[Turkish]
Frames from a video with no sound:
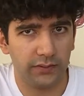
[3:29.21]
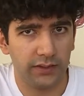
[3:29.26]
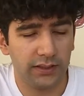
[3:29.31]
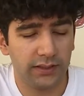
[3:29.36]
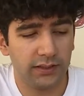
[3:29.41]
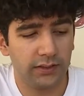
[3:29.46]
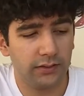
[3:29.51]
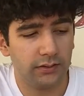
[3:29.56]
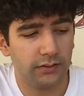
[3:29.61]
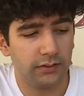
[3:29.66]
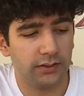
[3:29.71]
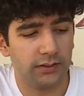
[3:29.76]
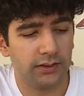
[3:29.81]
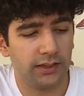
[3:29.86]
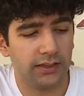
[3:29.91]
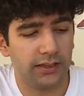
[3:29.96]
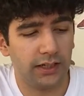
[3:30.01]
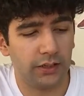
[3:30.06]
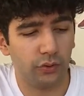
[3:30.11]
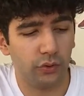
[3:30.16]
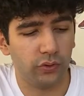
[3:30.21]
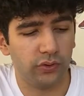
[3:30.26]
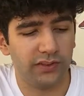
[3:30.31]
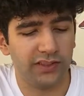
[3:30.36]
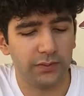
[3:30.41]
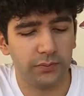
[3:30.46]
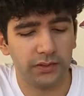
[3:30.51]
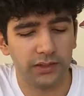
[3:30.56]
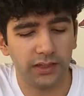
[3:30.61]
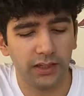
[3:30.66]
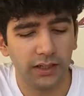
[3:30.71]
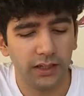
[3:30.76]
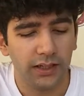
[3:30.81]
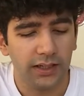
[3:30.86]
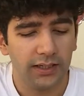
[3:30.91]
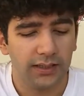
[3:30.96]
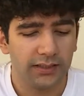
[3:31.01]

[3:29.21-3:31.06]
var e, ayağın ön kısmında.